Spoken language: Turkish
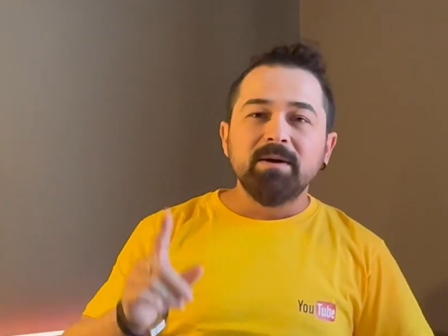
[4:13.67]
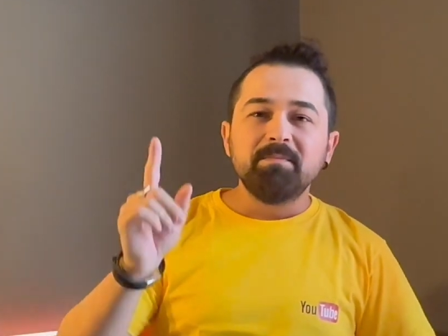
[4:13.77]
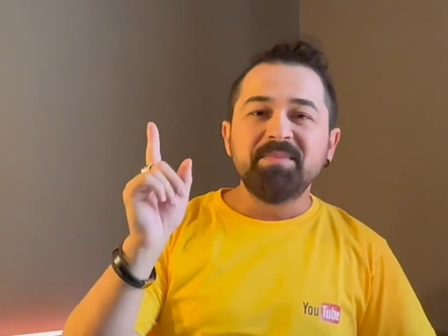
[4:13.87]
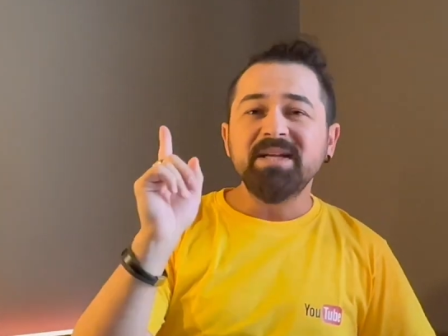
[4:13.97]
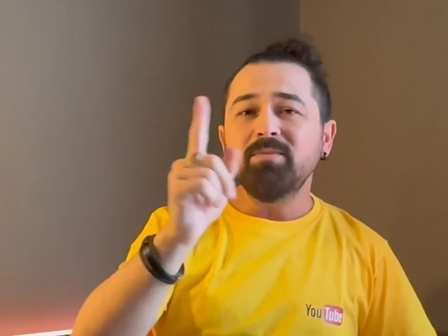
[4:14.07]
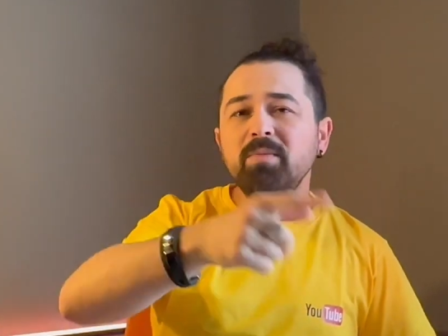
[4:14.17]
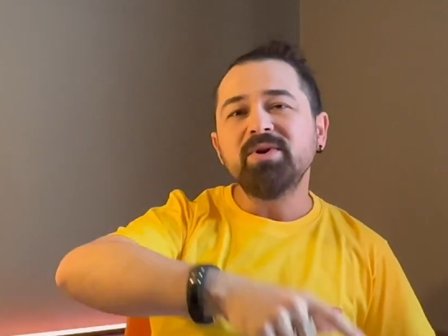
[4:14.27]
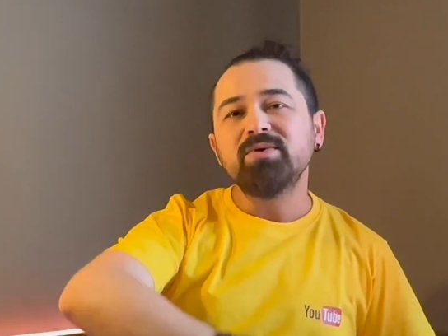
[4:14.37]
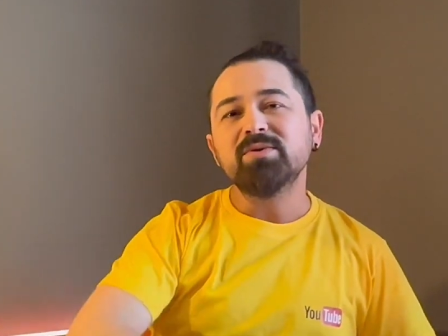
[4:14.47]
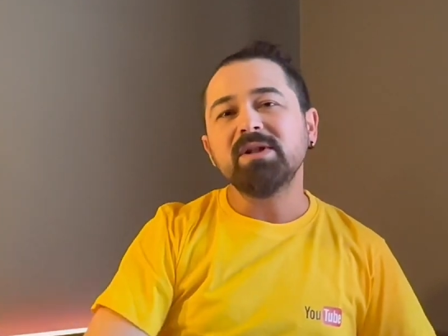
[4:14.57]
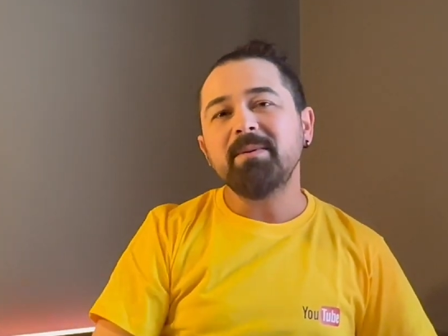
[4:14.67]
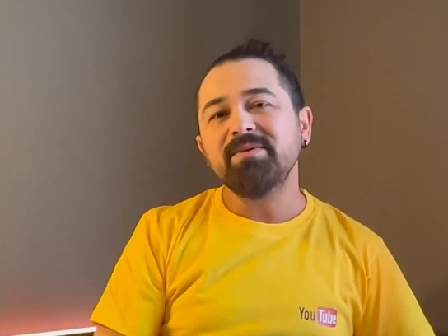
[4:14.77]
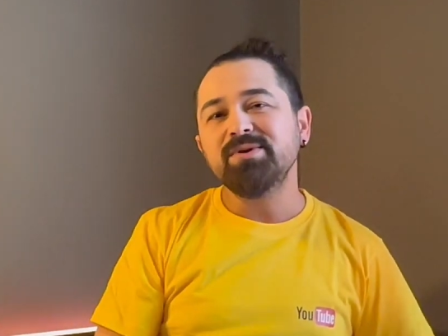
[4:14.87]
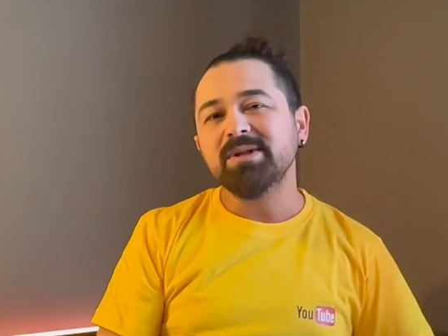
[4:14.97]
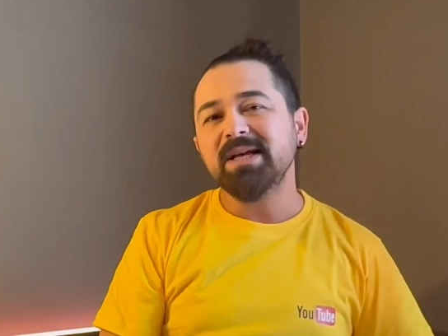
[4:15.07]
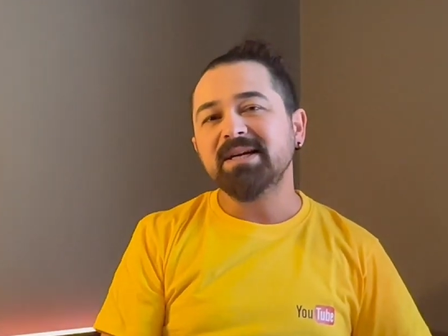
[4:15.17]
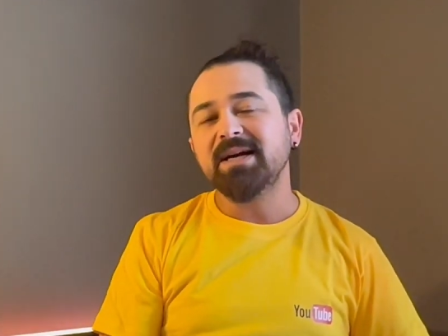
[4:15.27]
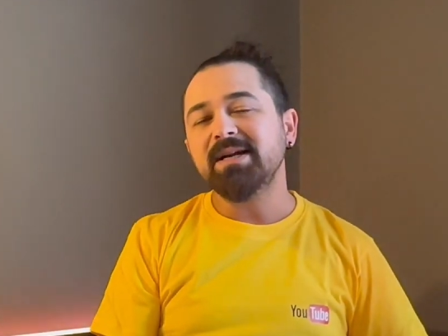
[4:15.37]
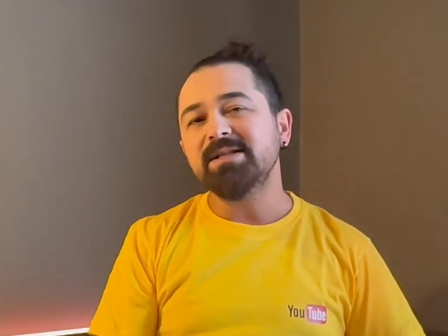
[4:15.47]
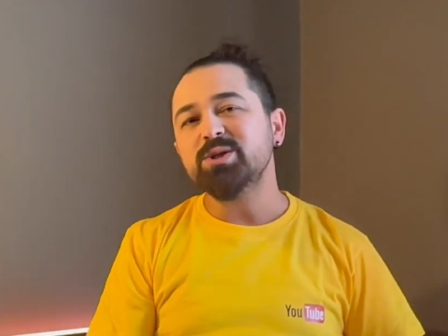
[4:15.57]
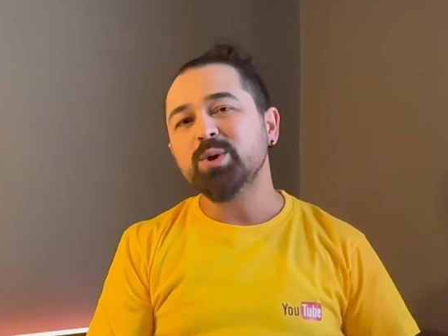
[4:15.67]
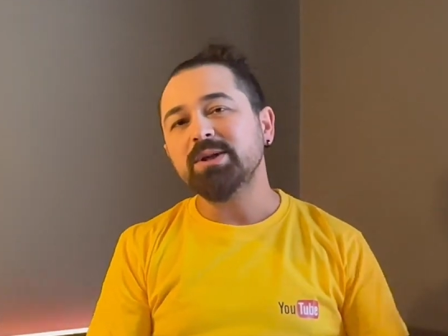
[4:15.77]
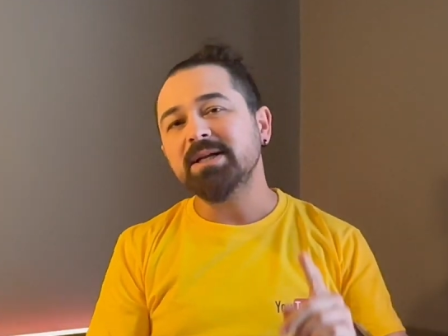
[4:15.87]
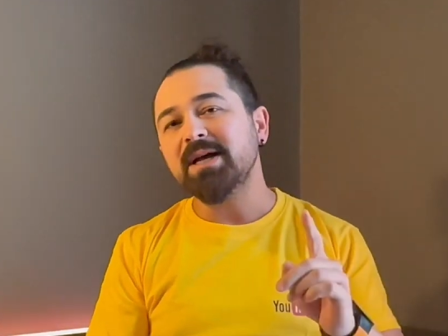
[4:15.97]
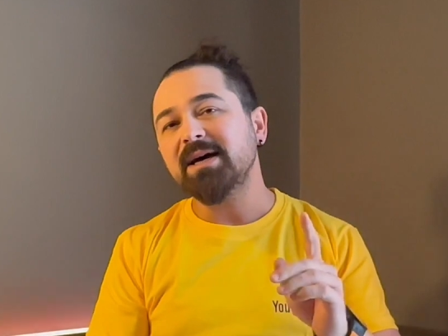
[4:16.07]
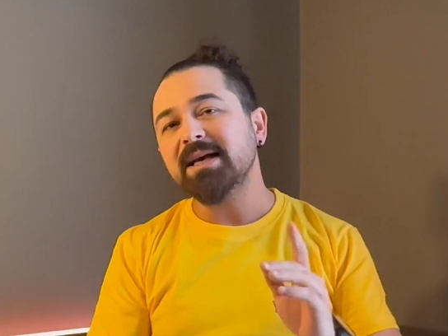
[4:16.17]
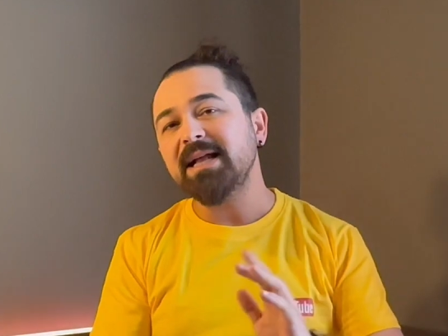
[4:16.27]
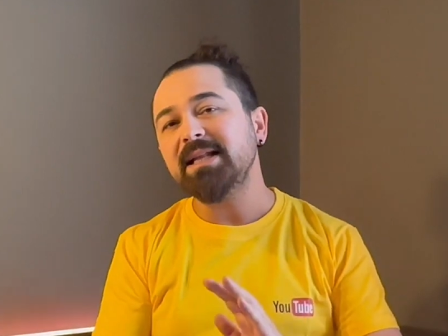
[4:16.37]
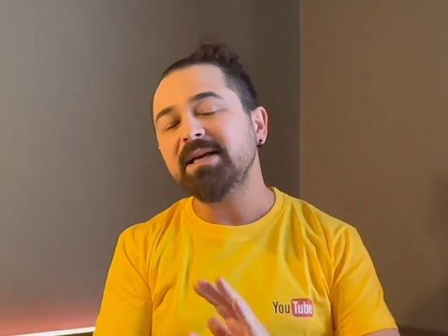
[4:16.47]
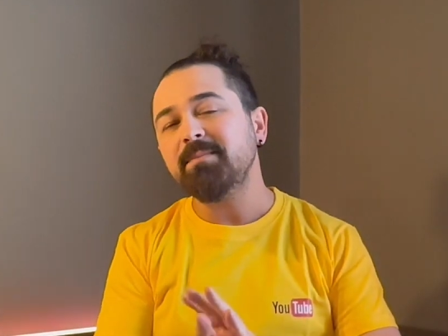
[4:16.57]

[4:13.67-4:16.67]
Bir mobil uygulama videoları kanalının sonuna daha geldik.